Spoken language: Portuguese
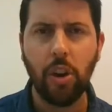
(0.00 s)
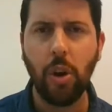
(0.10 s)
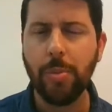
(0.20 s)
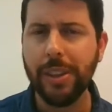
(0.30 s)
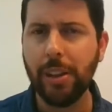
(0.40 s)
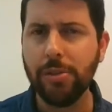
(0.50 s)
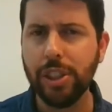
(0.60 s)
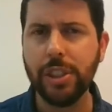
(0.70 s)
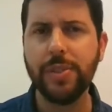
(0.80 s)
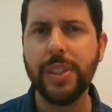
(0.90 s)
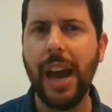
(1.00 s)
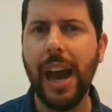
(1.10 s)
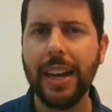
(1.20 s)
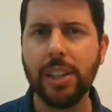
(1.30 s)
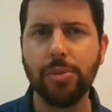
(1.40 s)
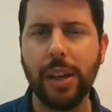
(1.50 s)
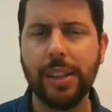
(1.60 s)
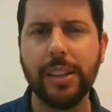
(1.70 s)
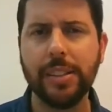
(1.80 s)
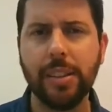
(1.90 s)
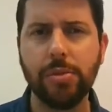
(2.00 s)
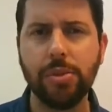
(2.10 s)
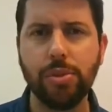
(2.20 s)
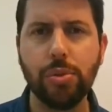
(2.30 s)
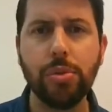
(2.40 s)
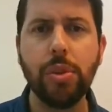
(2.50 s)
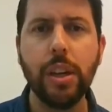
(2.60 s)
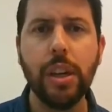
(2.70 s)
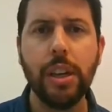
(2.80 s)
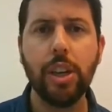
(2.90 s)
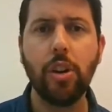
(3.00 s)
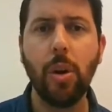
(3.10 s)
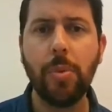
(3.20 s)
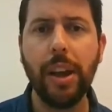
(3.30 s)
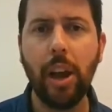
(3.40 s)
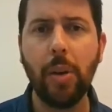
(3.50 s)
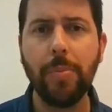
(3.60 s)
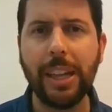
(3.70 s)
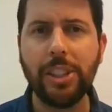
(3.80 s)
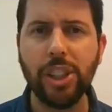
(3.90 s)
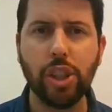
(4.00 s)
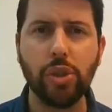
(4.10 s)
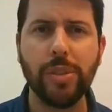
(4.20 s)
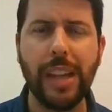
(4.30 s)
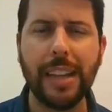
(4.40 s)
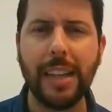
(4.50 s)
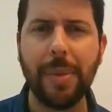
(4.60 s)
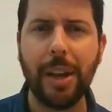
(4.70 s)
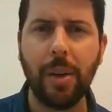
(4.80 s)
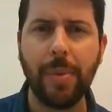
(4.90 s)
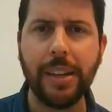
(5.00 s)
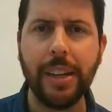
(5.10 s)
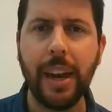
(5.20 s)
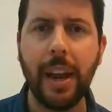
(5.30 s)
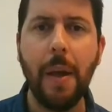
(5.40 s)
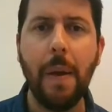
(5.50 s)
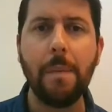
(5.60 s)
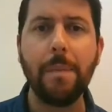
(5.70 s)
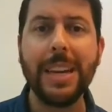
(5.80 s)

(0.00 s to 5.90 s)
como não desviar a sua atenção do estudo e como realmente estudar da melhor maneira